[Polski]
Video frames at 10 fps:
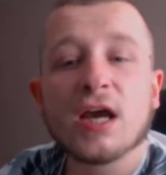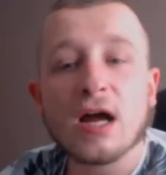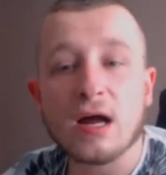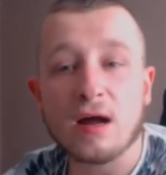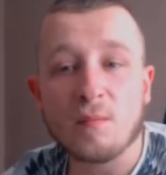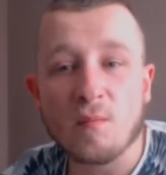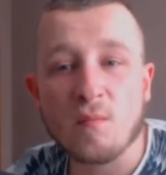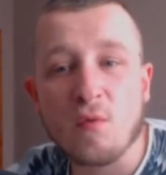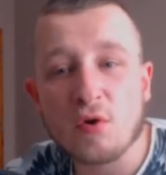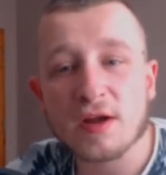a
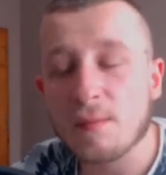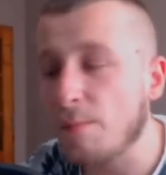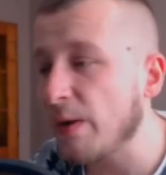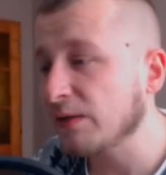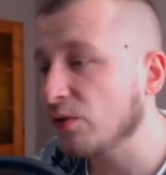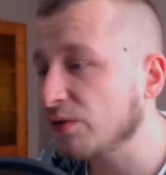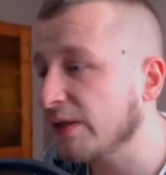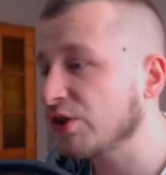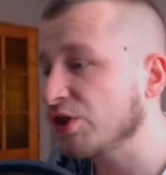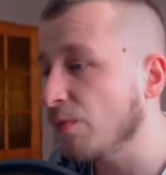mógł padnąć
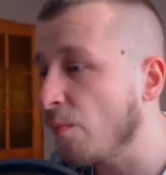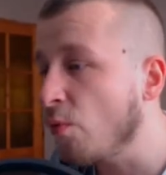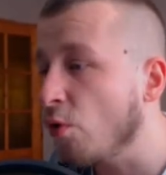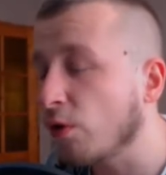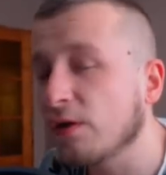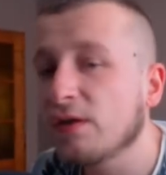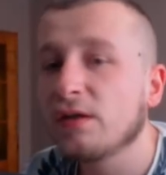na 3, mógł.